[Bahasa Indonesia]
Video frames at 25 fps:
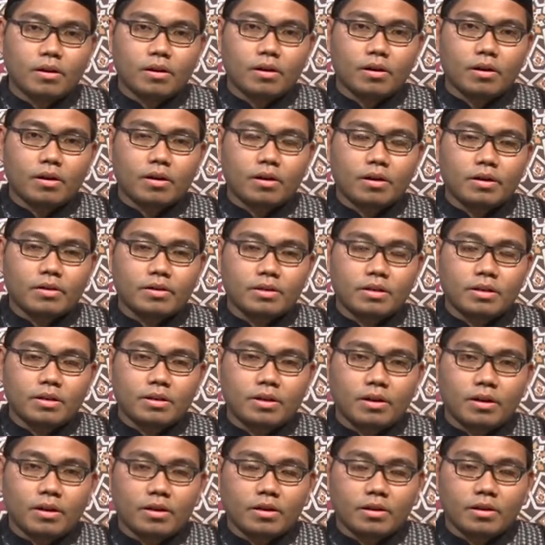
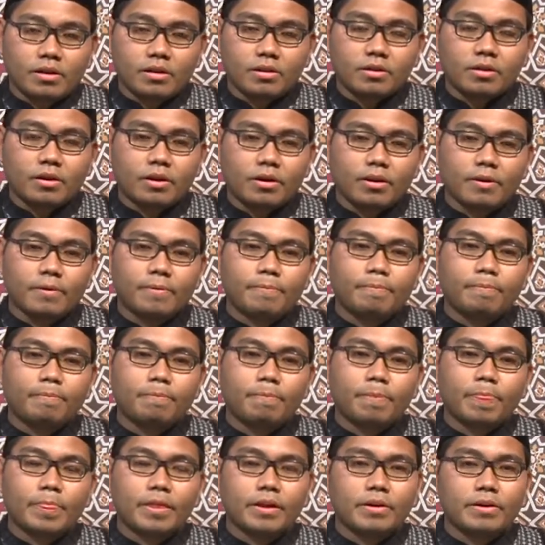Ketika kita
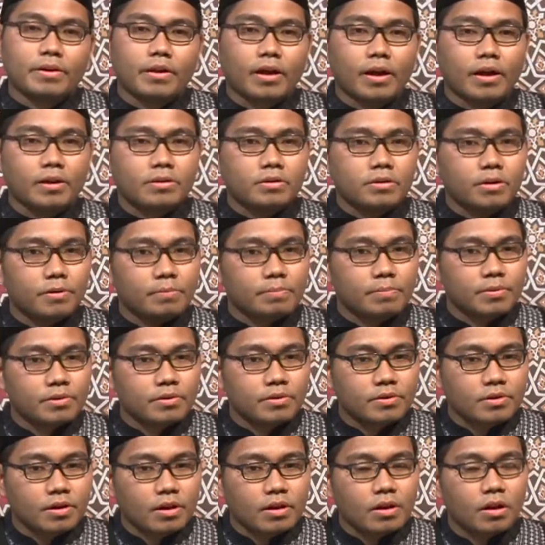diajak
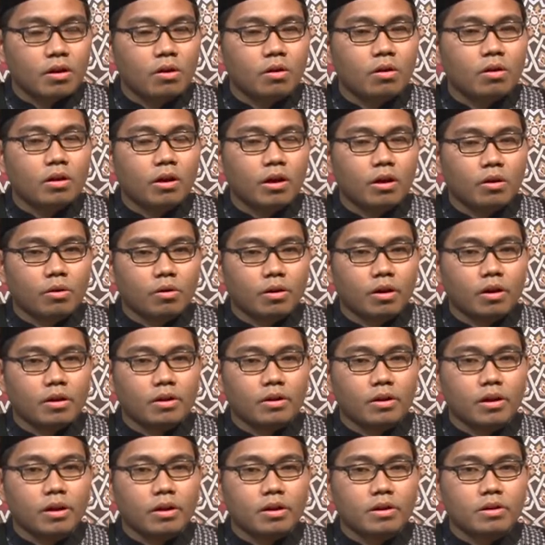bicara oleh orang
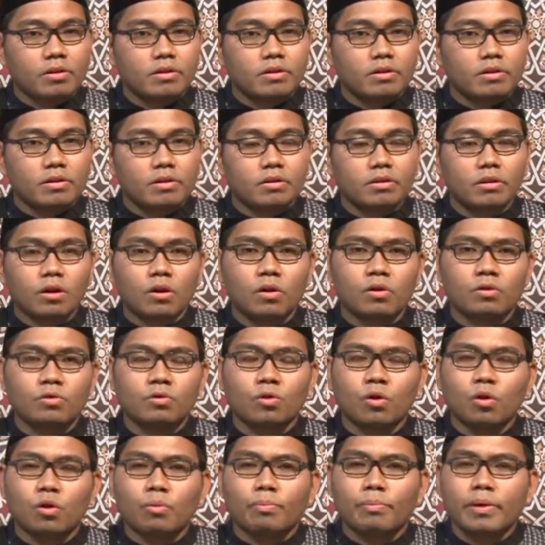lain, kita harus
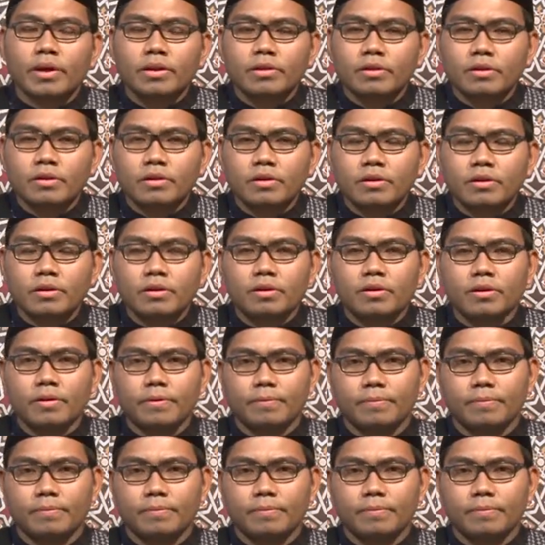hormati dirinya.